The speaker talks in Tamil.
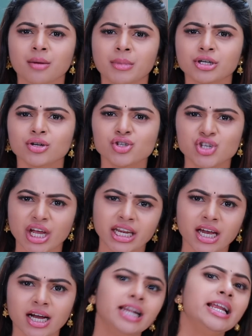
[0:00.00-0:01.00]
நீங்க
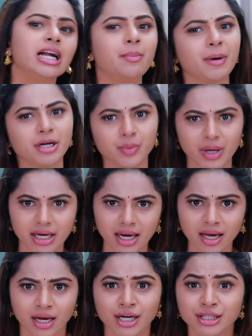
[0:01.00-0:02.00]
மட்டும் ஜெனிய கல்யாணம்
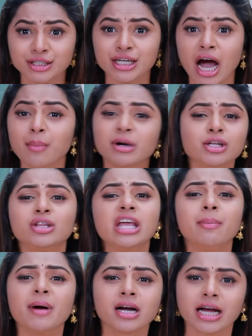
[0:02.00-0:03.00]
பண்ணிப்பீங்க நான் மட்டும்
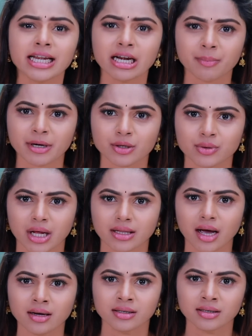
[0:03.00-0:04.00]
தீபக்கு கல்யாணம் பண்ண கூடாதா